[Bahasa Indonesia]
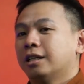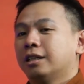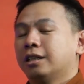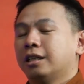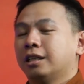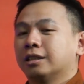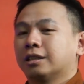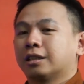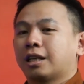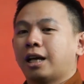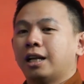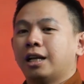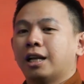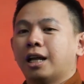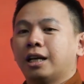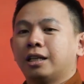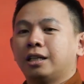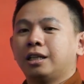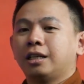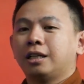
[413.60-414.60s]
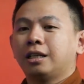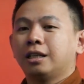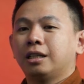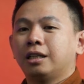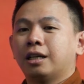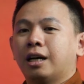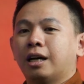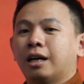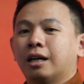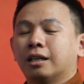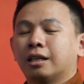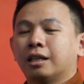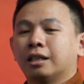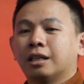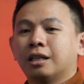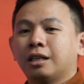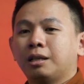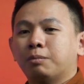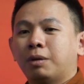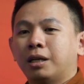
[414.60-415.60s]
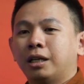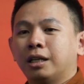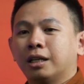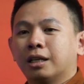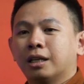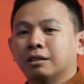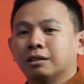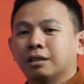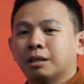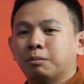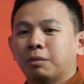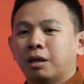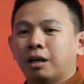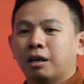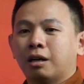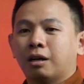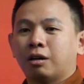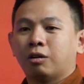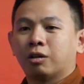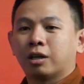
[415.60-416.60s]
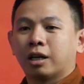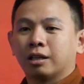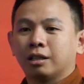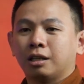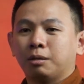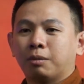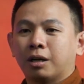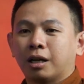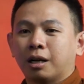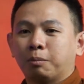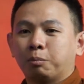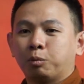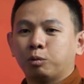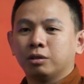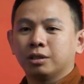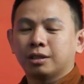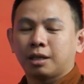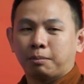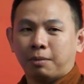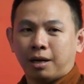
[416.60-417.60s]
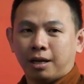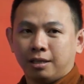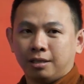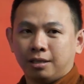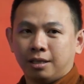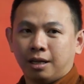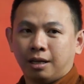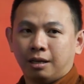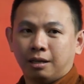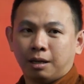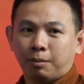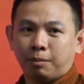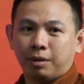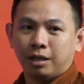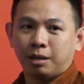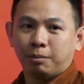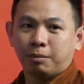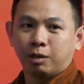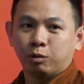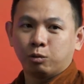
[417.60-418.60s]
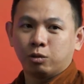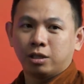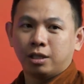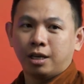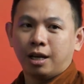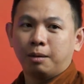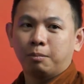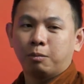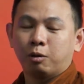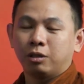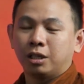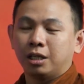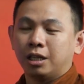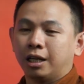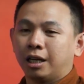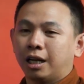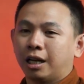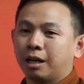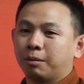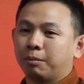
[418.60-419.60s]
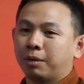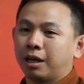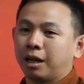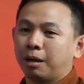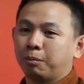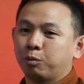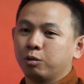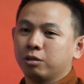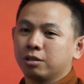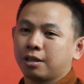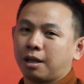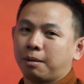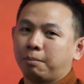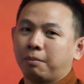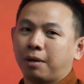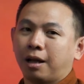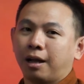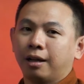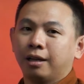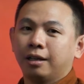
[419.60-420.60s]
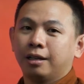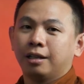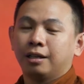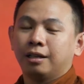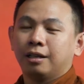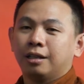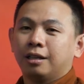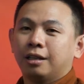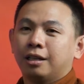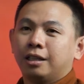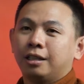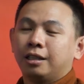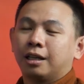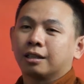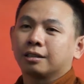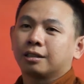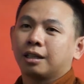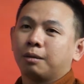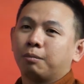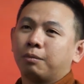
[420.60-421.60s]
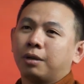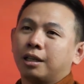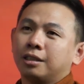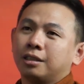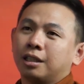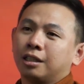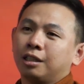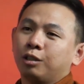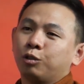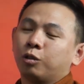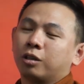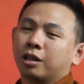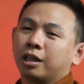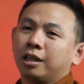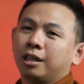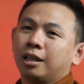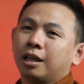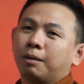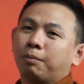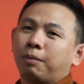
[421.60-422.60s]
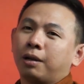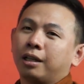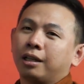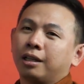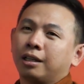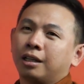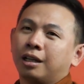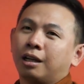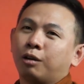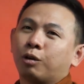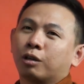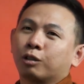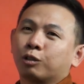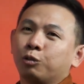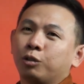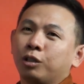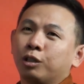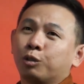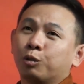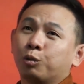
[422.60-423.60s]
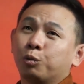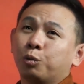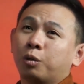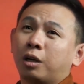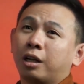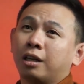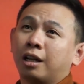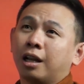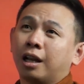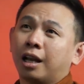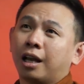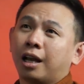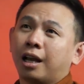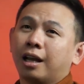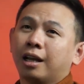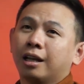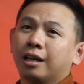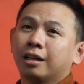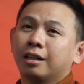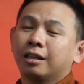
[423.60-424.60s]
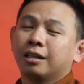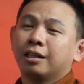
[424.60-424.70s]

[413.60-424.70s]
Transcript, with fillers: Dan sekali lagi, ya kita dibandingkan sama orang dimanapun sama aja. Namanya manusia mau di negara manapun sama yang saya belajar di Ukrida paling enggak waktu itu adalah